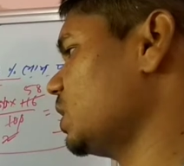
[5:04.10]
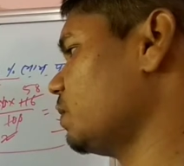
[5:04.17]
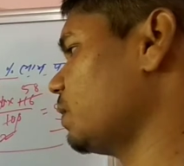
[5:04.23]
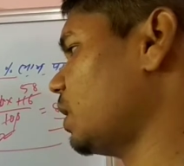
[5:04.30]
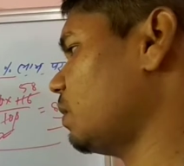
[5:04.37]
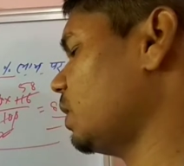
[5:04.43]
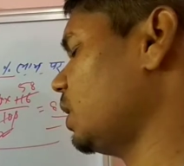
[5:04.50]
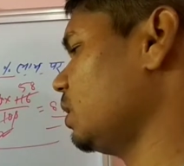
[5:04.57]
परसेंट
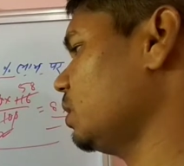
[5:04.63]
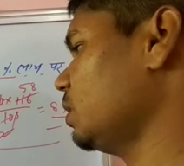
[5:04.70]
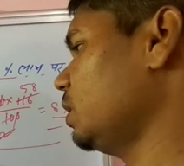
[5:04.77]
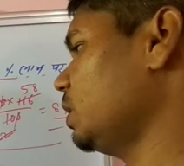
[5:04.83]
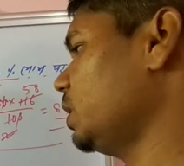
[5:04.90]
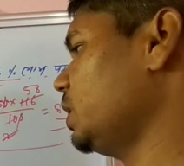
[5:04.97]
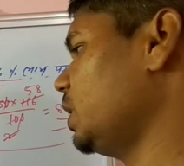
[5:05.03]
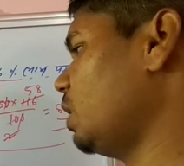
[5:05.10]
बराबर
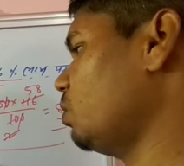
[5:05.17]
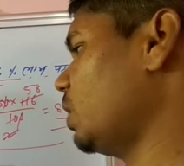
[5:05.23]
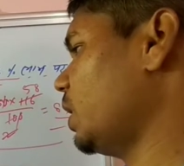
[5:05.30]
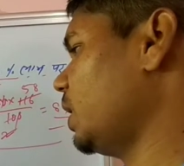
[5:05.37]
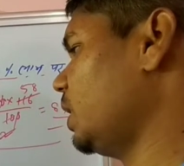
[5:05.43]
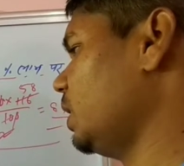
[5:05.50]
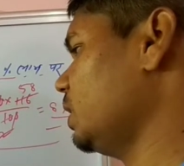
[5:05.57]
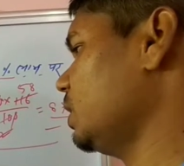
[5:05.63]
दिया
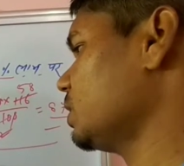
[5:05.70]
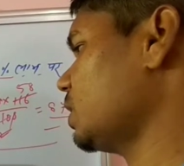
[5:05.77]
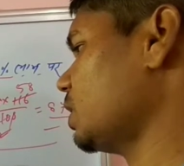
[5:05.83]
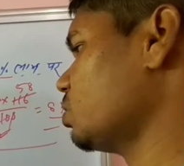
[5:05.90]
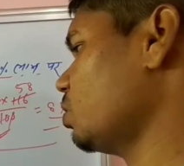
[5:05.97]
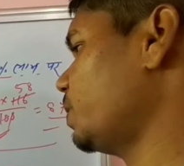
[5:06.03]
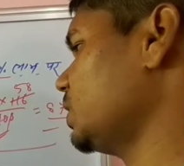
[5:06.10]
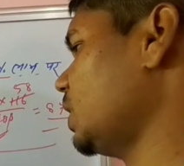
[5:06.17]
हुआ है
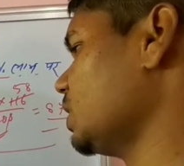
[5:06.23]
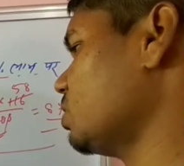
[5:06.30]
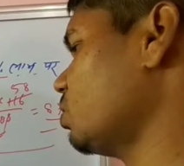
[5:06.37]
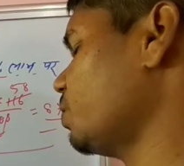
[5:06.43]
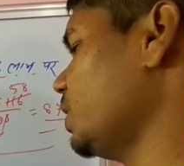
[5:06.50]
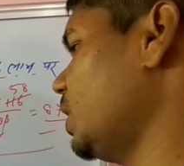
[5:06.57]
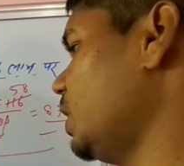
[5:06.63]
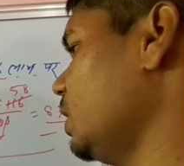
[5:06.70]
सात सौ पचास
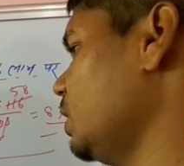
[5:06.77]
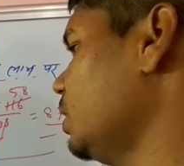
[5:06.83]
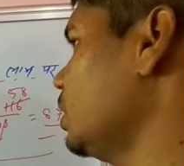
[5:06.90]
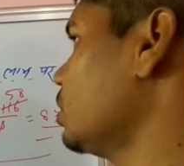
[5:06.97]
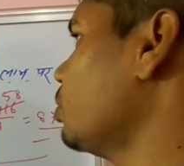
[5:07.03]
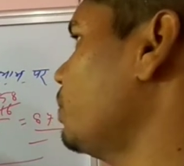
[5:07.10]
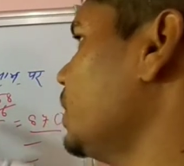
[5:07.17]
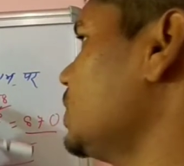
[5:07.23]
रुपया
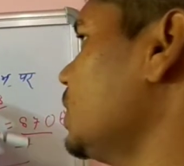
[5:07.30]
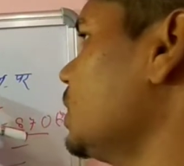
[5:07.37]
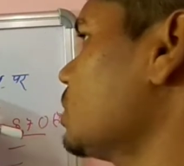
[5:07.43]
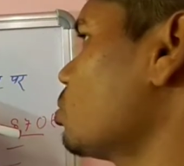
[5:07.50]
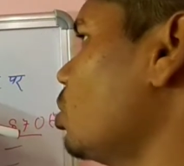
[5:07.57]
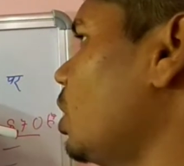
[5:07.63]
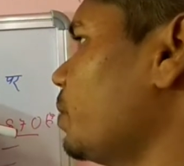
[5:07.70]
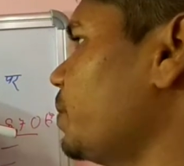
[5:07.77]
तो
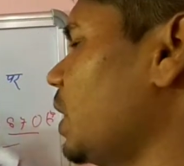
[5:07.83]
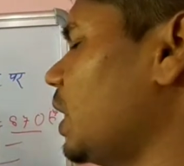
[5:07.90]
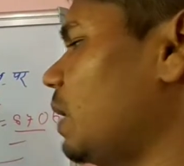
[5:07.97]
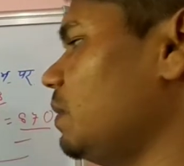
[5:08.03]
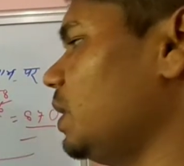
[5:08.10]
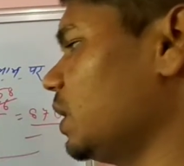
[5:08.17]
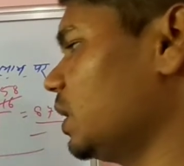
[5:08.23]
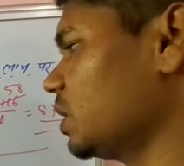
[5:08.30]
बेचेंगे सोलह रुपया
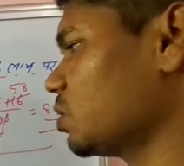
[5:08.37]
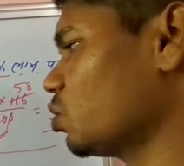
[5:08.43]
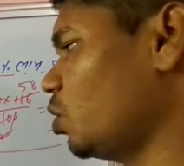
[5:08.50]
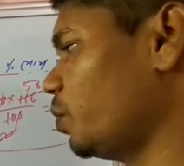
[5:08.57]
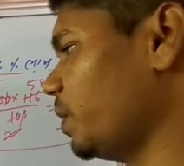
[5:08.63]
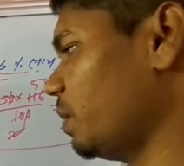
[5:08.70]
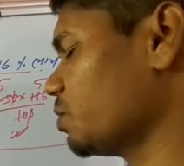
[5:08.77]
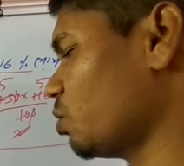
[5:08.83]
लाभ लेंगे तो
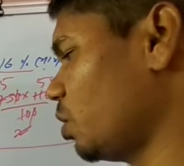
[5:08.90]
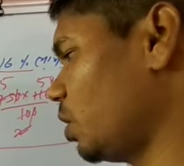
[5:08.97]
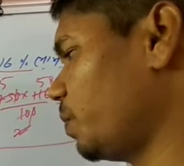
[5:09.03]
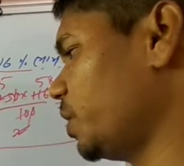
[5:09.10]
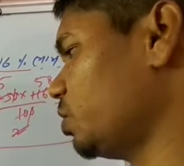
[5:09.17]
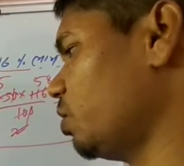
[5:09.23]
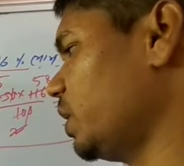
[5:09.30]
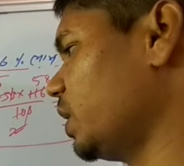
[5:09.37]
सौ रुपया हम सोलह
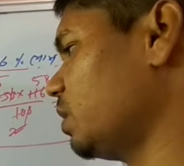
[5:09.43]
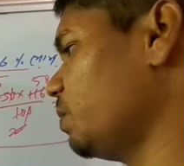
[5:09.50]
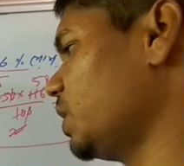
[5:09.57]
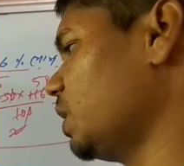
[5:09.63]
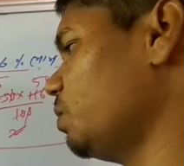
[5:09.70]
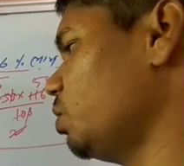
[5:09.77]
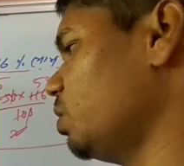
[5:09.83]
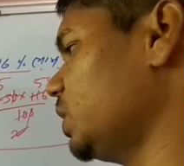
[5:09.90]
रुपया जोड़ेंगे तो
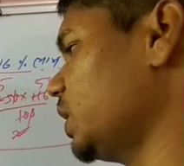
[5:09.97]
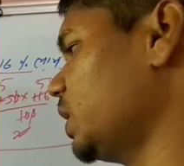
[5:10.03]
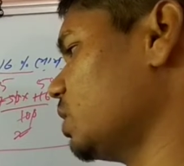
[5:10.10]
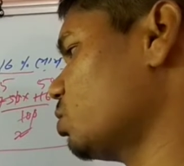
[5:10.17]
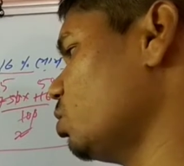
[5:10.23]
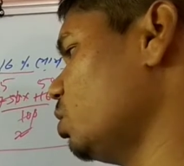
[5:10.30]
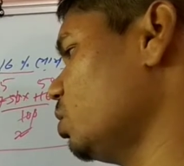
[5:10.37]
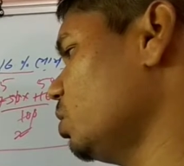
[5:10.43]
बिक्रे मूल्य हो जाएगा
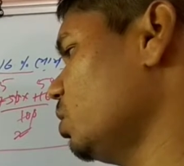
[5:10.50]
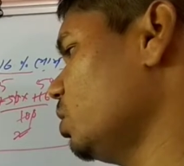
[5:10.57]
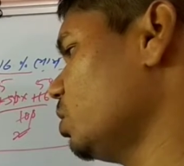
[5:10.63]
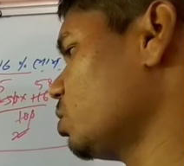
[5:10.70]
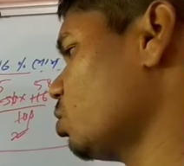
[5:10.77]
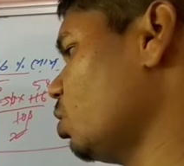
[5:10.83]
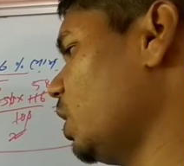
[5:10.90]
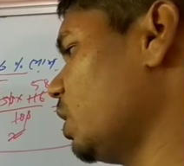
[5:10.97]
एक सौ
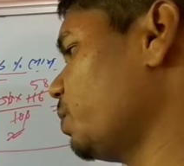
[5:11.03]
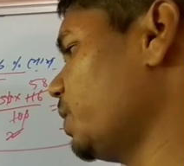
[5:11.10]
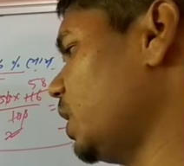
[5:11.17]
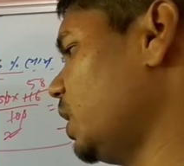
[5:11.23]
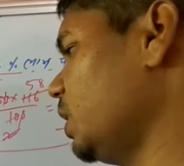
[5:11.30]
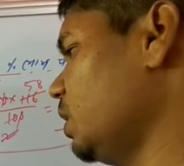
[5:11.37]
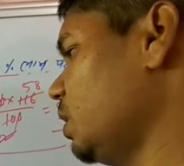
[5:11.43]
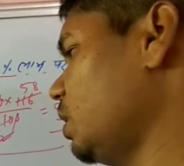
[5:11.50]
सोलह
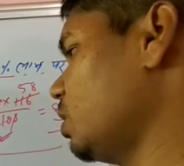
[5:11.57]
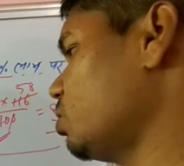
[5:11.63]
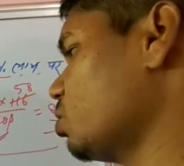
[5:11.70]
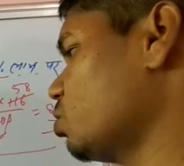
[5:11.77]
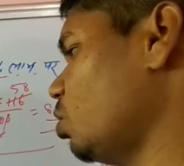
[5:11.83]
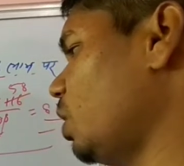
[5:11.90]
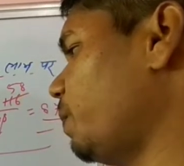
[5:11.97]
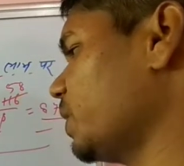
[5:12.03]
रुपया एक
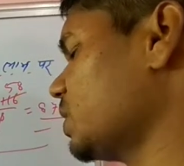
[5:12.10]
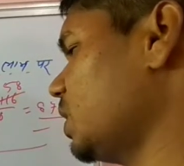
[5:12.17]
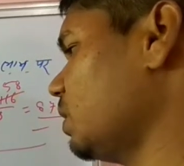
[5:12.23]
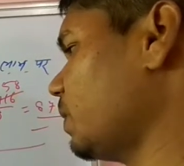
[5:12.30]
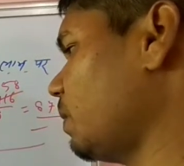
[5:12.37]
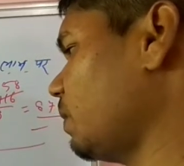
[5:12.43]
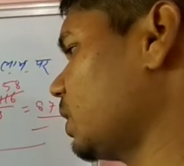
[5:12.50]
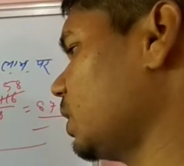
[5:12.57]
सौ सोलह
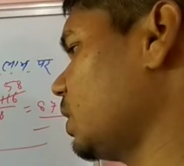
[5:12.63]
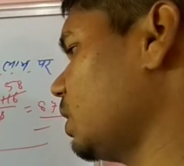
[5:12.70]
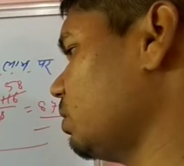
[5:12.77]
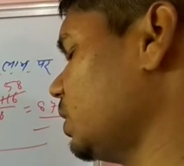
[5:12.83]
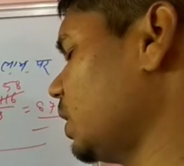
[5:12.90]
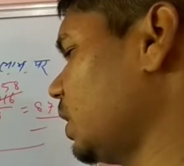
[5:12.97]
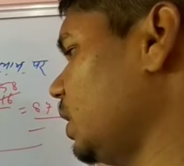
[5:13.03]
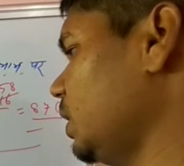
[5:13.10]
परसेंट बराबर कितना
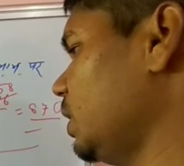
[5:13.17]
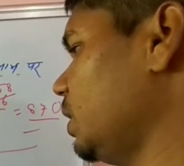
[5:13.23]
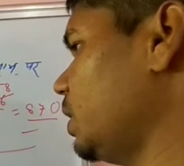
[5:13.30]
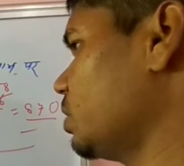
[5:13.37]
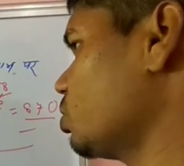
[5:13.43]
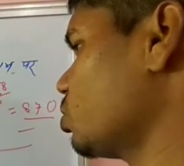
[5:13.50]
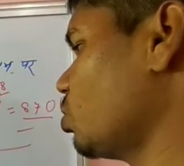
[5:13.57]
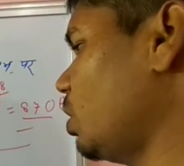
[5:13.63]
हो जाएगा
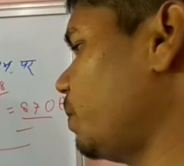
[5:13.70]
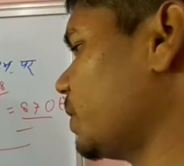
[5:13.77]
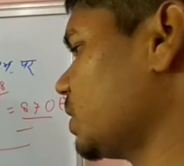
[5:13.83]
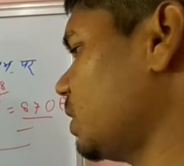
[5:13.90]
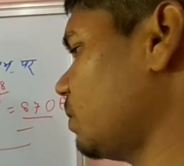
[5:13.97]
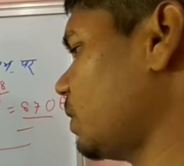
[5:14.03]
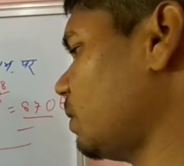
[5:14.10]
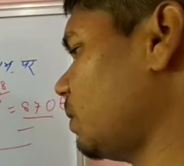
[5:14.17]
एक सौ सोलह
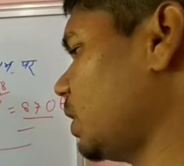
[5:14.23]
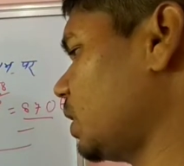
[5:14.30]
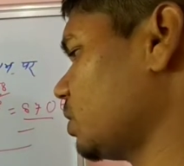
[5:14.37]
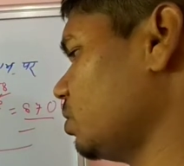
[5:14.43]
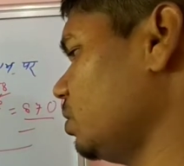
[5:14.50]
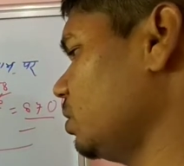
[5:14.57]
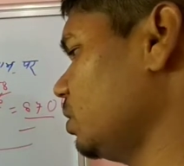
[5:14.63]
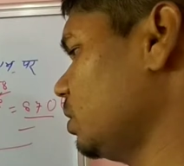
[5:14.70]
परसेंट बराबर
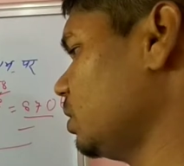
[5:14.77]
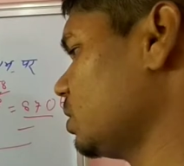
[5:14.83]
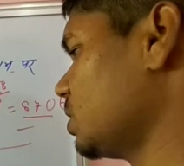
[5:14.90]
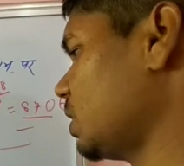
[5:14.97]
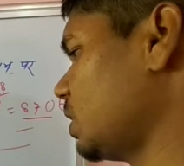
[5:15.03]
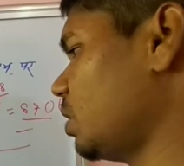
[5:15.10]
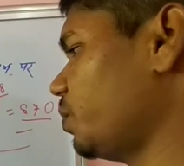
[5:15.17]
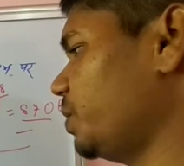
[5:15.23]
आठ सौ
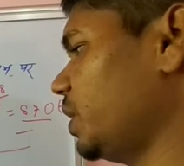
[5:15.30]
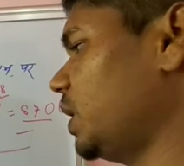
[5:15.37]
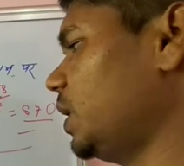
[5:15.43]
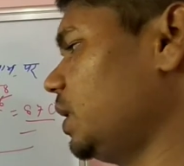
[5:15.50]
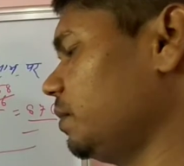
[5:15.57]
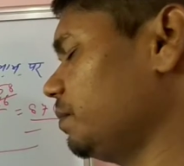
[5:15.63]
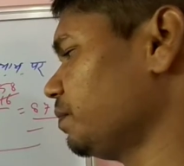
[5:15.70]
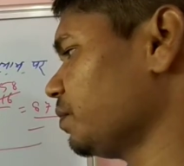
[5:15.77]
सत्तर रुपया
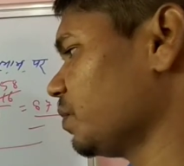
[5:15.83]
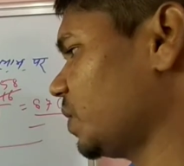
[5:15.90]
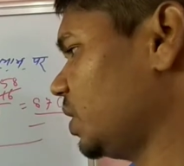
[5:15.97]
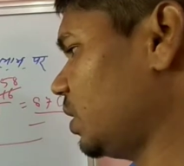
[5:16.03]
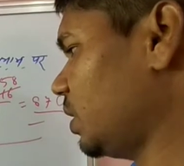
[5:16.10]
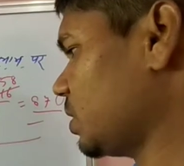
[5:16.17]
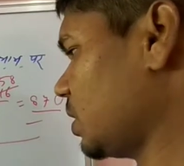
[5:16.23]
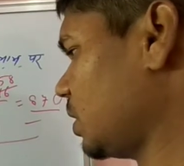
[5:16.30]
है
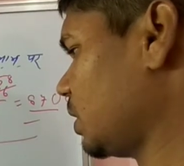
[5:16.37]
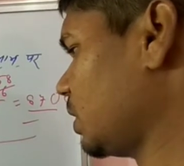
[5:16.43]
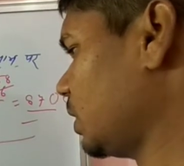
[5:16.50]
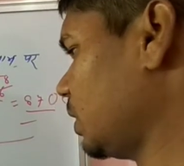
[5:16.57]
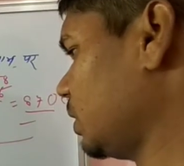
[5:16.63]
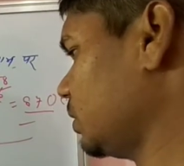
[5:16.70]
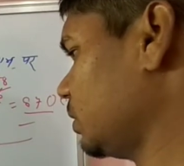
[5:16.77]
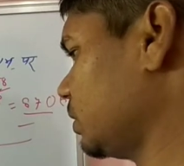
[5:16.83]
ये आंसर
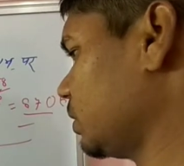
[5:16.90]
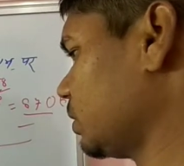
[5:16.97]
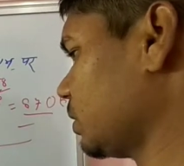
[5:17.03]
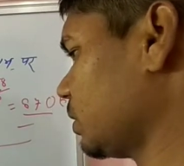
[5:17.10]
निकलिए